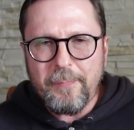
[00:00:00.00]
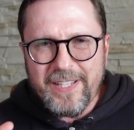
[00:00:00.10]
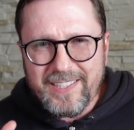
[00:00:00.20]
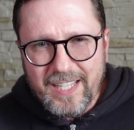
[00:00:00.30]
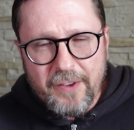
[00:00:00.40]

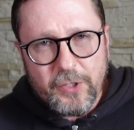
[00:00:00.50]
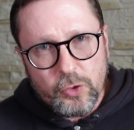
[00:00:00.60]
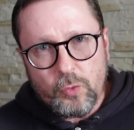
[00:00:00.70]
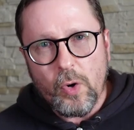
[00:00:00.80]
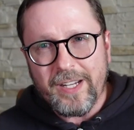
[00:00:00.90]
представьте,
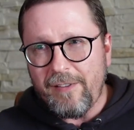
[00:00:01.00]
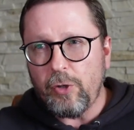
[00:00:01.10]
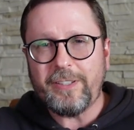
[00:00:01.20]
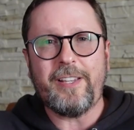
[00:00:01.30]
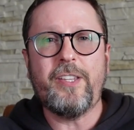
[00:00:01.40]
сколько
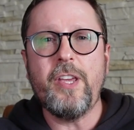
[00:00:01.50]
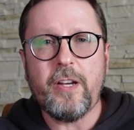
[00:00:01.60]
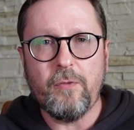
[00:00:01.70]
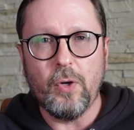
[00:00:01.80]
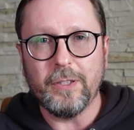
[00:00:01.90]
вот
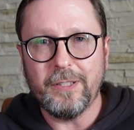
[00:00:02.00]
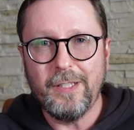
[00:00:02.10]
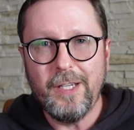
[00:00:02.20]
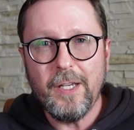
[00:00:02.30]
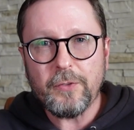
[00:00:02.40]
таких вот
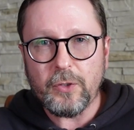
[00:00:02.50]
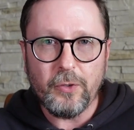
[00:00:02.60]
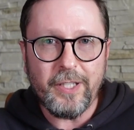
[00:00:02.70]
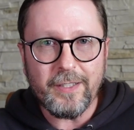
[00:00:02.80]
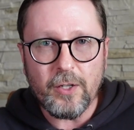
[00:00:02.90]
в
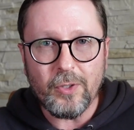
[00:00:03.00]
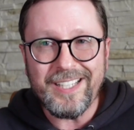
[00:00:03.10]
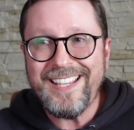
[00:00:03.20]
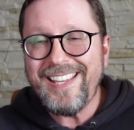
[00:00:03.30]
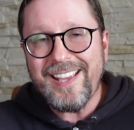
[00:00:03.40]
«Слуге народа».
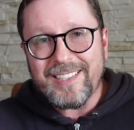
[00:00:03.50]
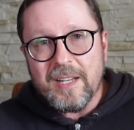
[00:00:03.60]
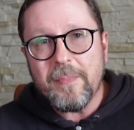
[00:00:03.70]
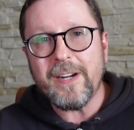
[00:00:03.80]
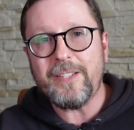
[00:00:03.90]
Если
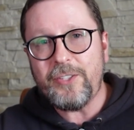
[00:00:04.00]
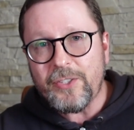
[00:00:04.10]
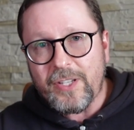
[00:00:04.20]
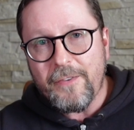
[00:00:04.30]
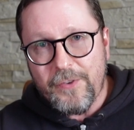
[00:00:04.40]
бы
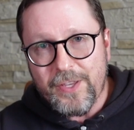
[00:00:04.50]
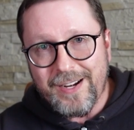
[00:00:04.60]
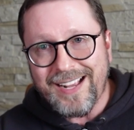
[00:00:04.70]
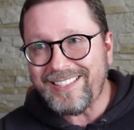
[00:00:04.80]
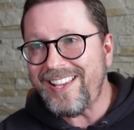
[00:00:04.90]
Российская
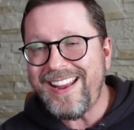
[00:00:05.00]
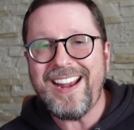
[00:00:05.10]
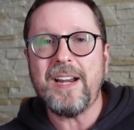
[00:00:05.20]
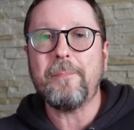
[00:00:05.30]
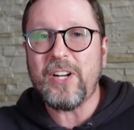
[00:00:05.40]
Федерация
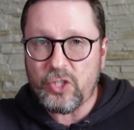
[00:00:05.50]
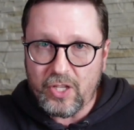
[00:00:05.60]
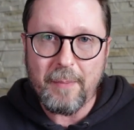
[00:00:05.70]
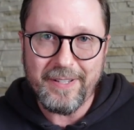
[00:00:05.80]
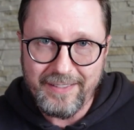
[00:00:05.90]
реально
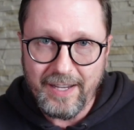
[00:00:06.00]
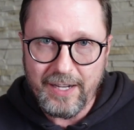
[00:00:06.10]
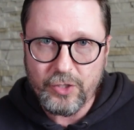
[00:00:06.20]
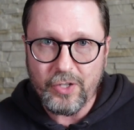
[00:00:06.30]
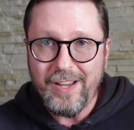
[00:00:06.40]
прошла бы
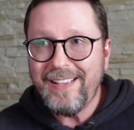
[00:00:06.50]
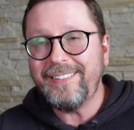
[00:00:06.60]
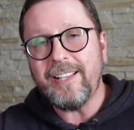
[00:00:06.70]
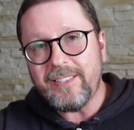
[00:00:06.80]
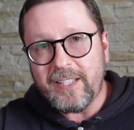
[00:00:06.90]
дальше,
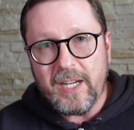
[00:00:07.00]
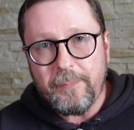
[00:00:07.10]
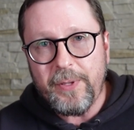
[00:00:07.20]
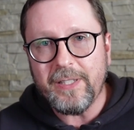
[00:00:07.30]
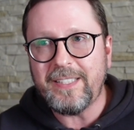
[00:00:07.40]
да
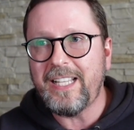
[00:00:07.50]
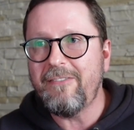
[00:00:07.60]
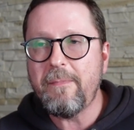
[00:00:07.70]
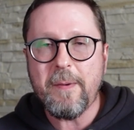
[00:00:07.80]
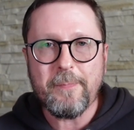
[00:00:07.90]
закрепилась, да
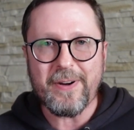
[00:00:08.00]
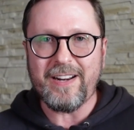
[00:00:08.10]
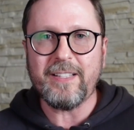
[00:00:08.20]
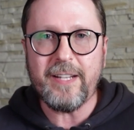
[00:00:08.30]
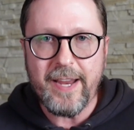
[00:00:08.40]
вы бы
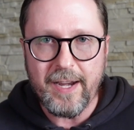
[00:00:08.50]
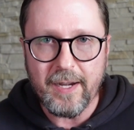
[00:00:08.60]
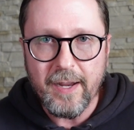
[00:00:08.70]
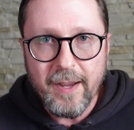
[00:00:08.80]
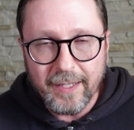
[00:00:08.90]

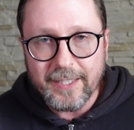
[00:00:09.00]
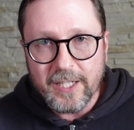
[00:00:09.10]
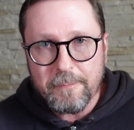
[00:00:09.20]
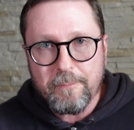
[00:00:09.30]
прозрели от этих